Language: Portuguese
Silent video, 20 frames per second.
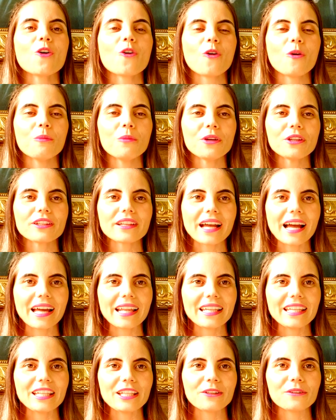Com muito
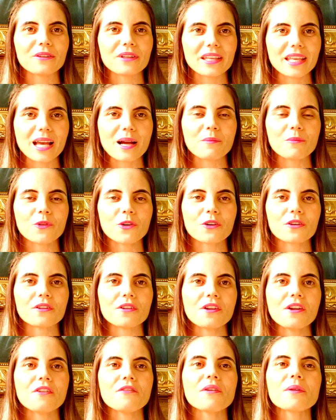carinho e amor,
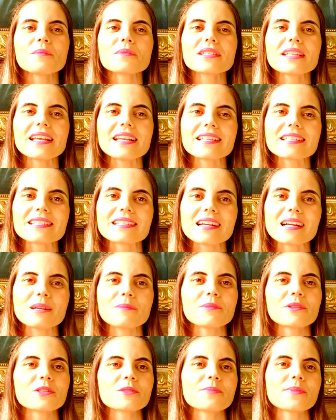Vamos rezar
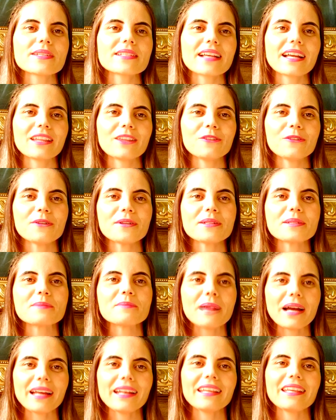pelos pescadores,
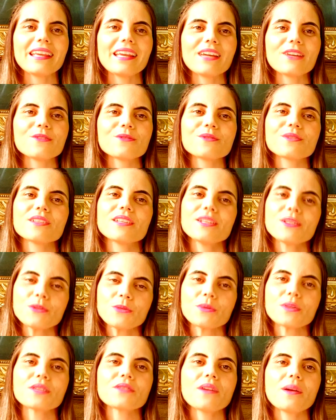marinheiros e
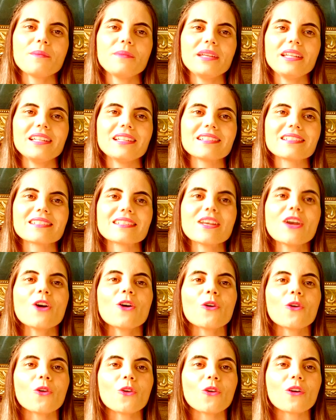suas famílias,
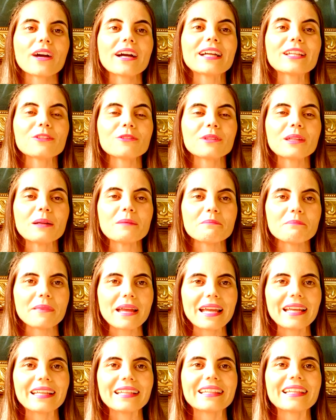colocando
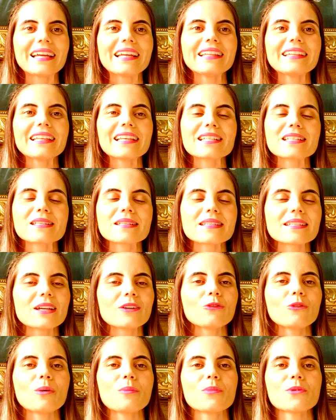também na
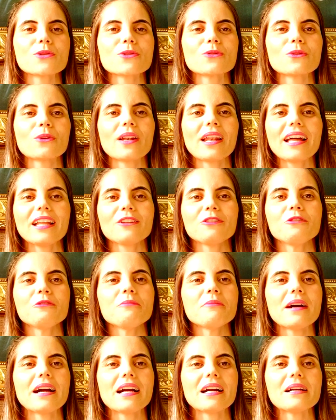intenção do apostolado do
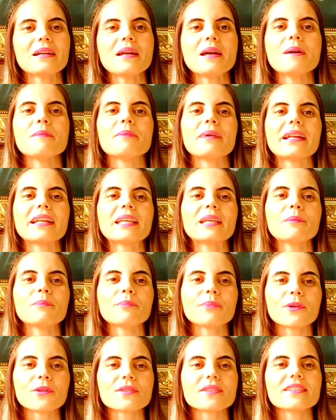mar para que
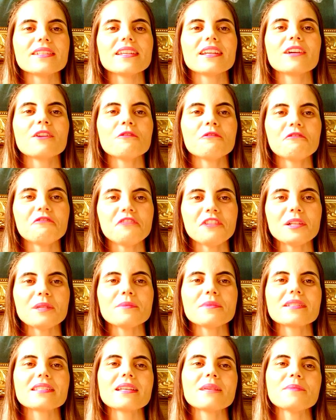prossigam
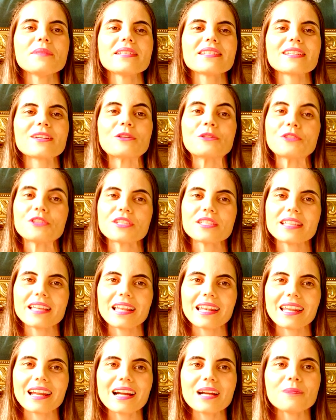firmes na missão de
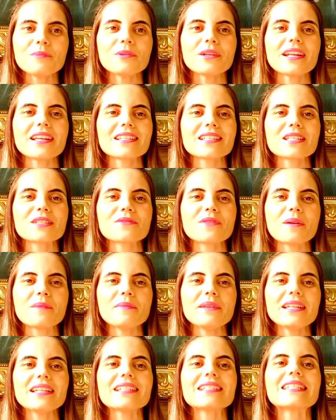zelar por essas
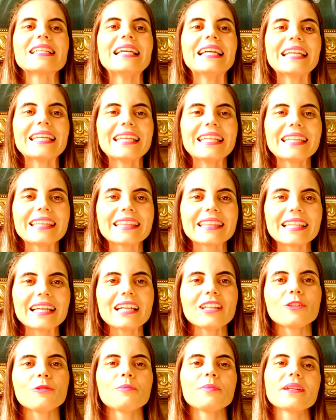famílias que
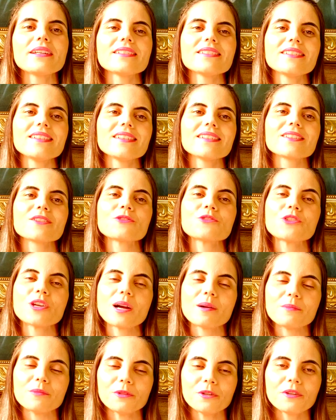tanto precisam de
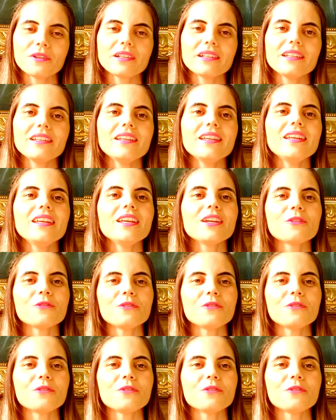amor e